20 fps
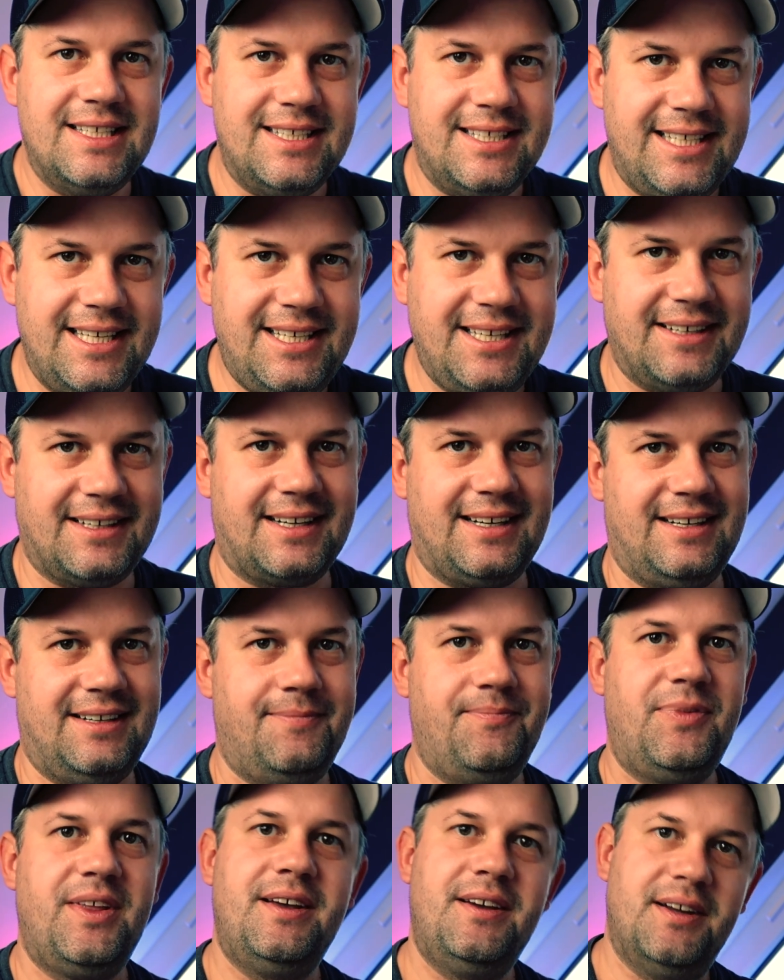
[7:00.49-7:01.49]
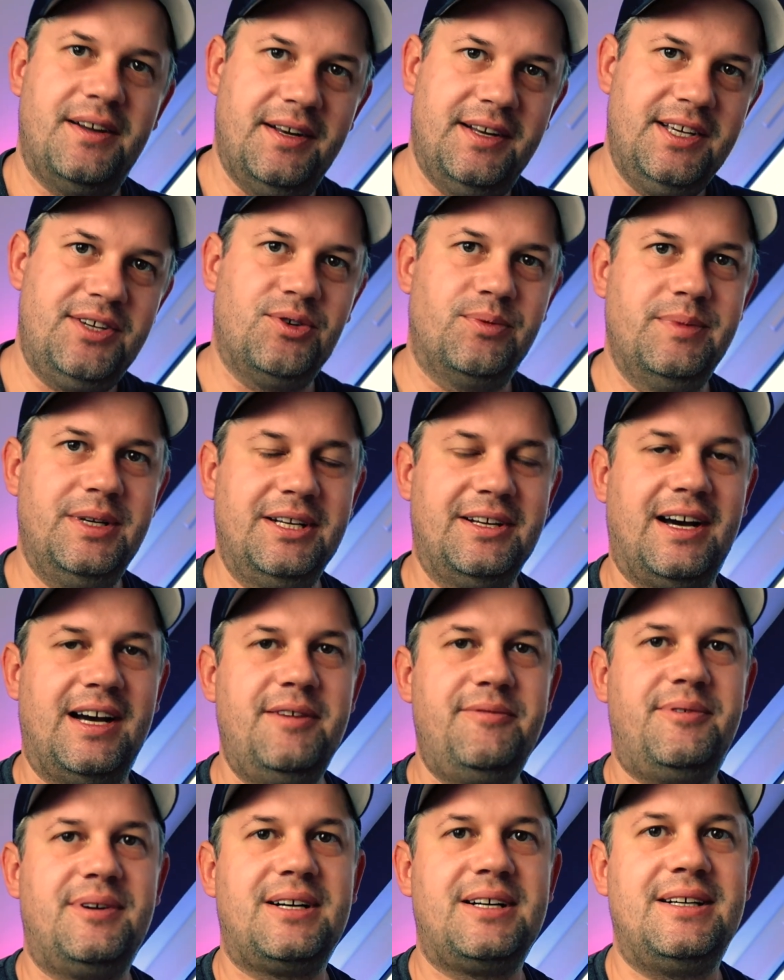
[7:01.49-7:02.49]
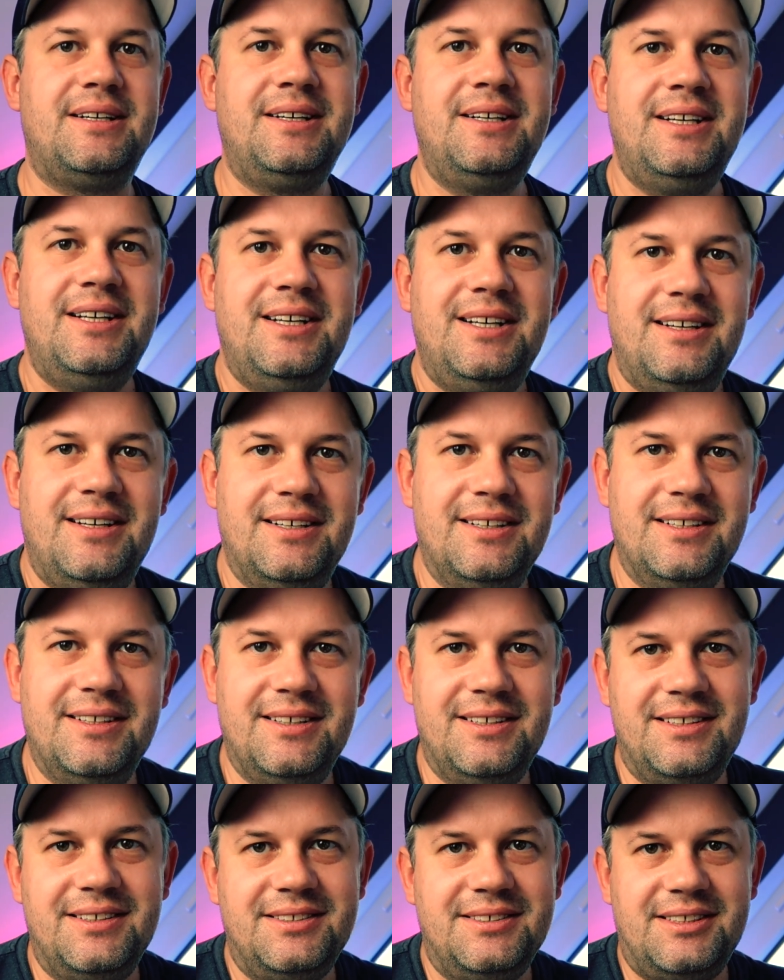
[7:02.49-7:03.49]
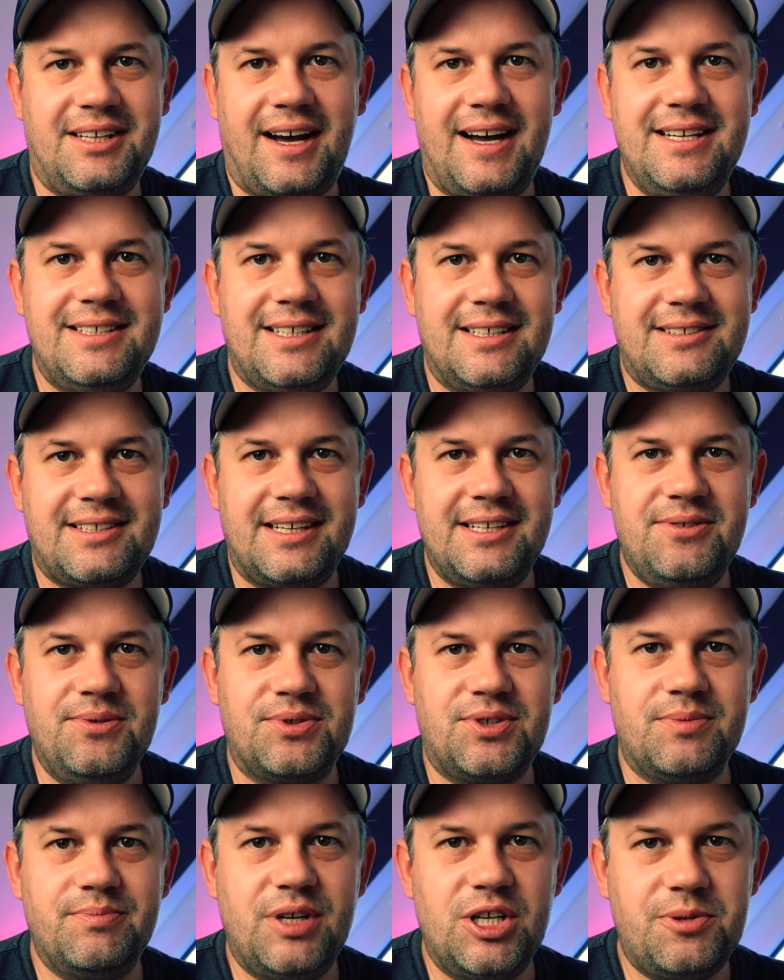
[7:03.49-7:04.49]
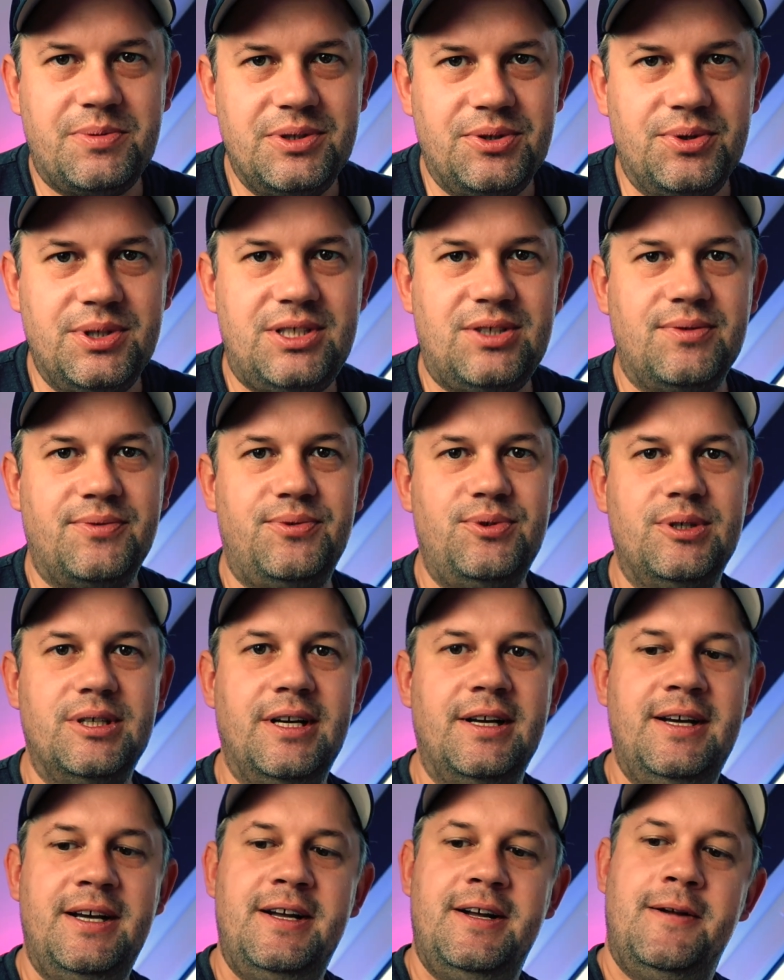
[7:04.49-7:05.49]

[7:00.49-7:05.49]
sicherer, nicht unbedingt einfacher, äh, Dreisatzrechnung zum Beispiel durchzuführen.